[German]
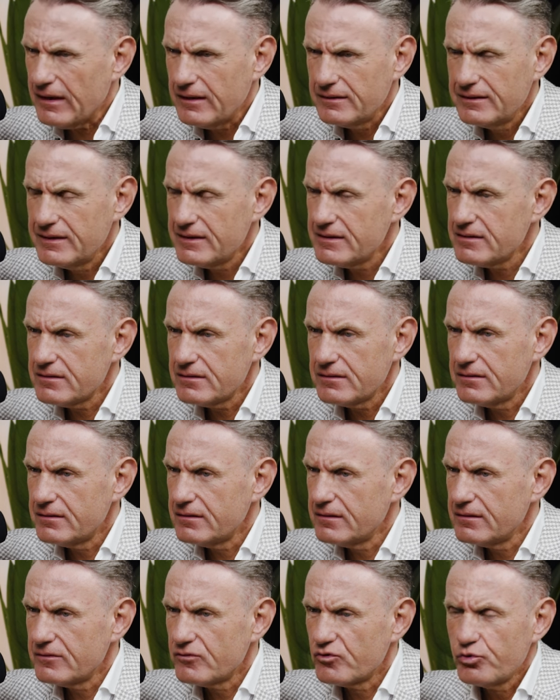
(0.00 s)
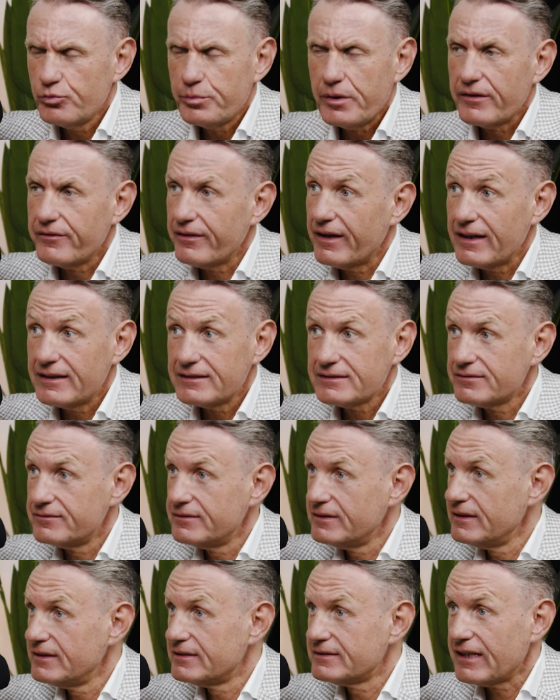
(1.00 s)
nicht super weiß,
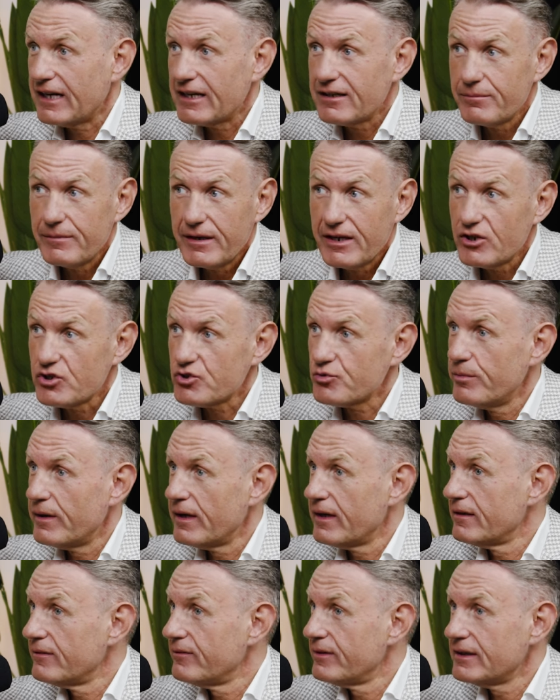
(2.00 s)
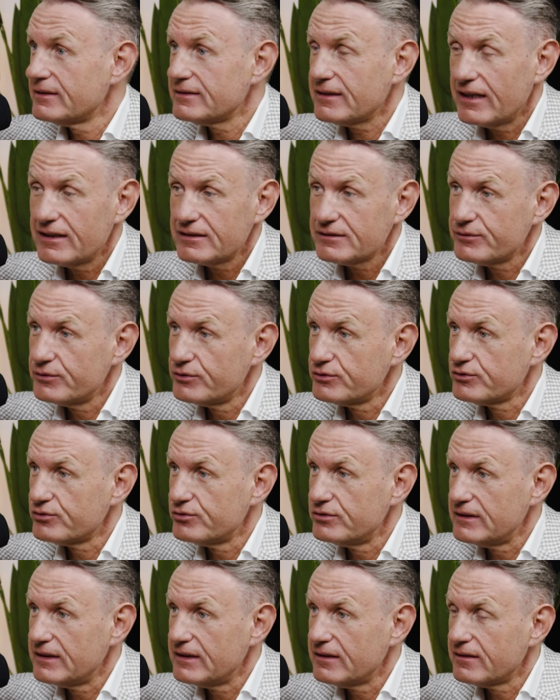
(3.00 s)
wie Zeitmanagement, wie das alles
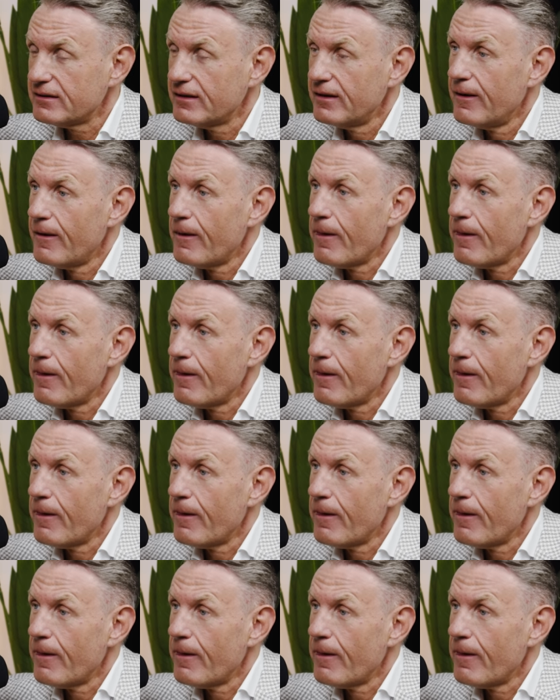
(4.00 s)
funktioniert,